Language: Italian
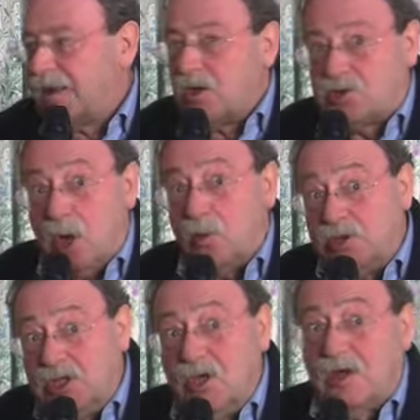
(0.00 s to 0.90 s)
Cioè
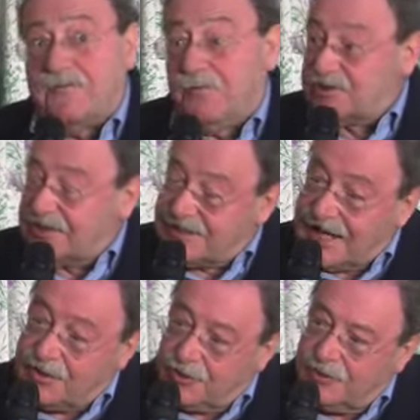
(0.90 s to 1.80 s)
un Dio che fosse
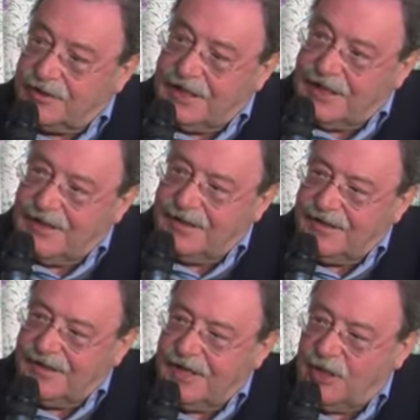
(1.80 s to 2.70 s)
entrato nel,
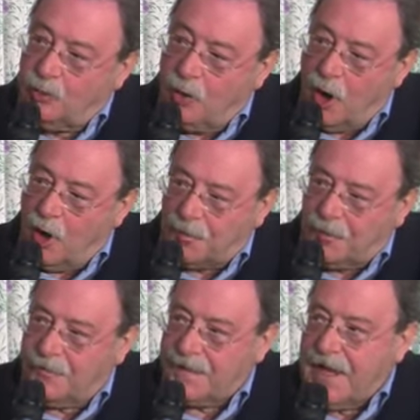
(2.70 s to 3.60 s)
eh, in un
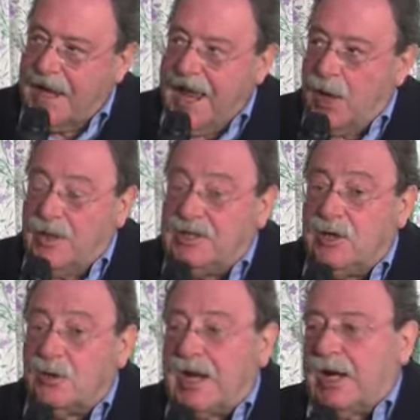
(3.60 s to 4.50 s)
corpo e quindi
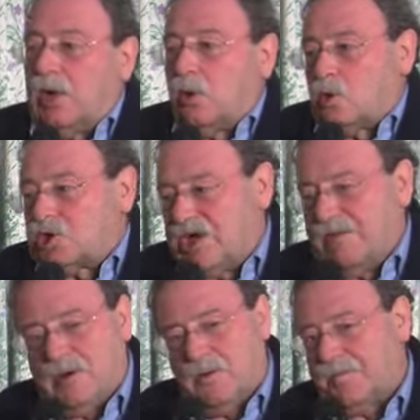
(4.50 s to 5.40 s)
non
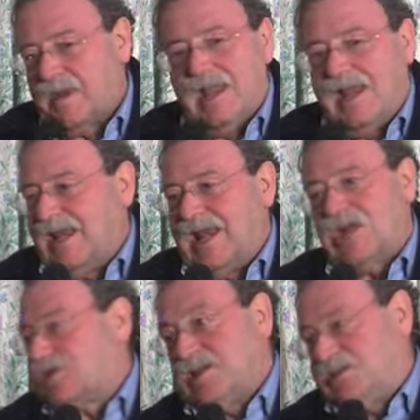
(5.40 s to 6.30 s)
riconoscevano
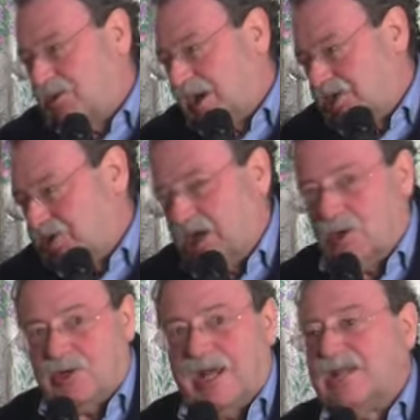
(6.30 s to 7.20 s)
l'ascensione al
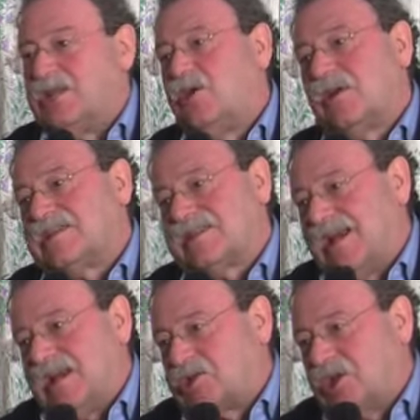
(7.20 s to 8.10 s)
cielo, cioè che Dio che
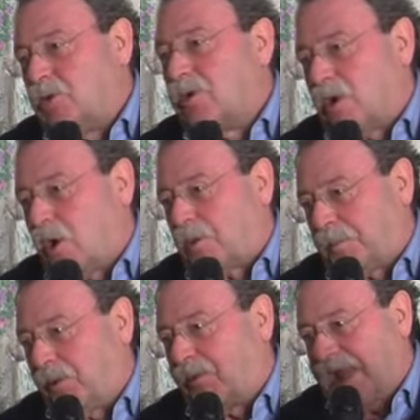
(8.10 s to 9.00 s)
sale al cielo in
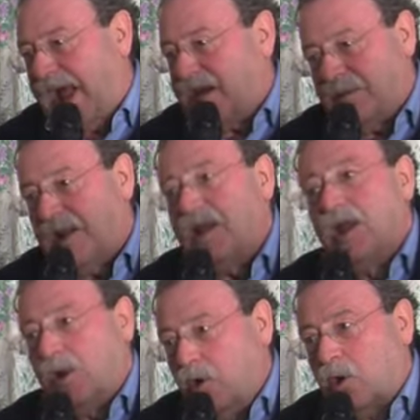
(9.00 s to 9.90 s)
corpo e anima.
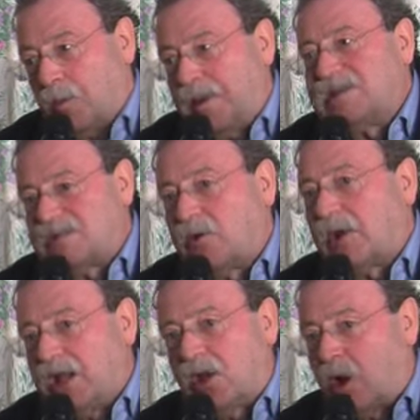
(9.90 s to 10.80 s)
Loro pensano
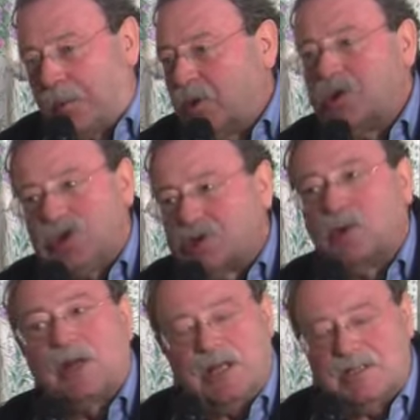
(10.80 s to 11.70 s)
che il corpo di Gesù
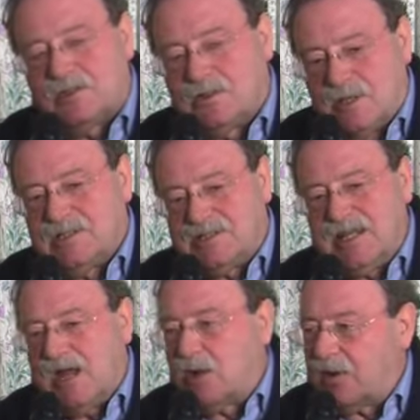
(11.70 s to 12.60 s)
Cristo
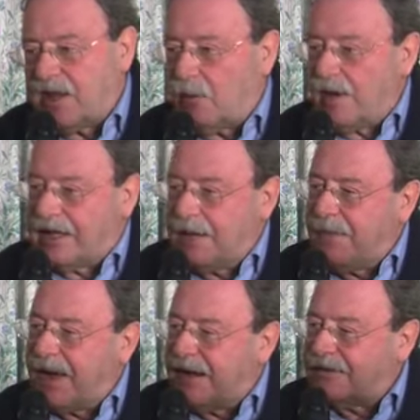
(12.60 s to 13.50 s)
sia ancora da qualche
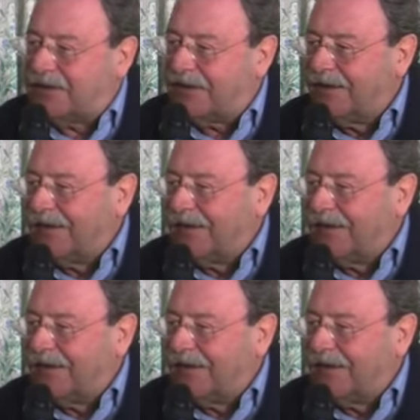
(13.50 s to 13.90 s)
parte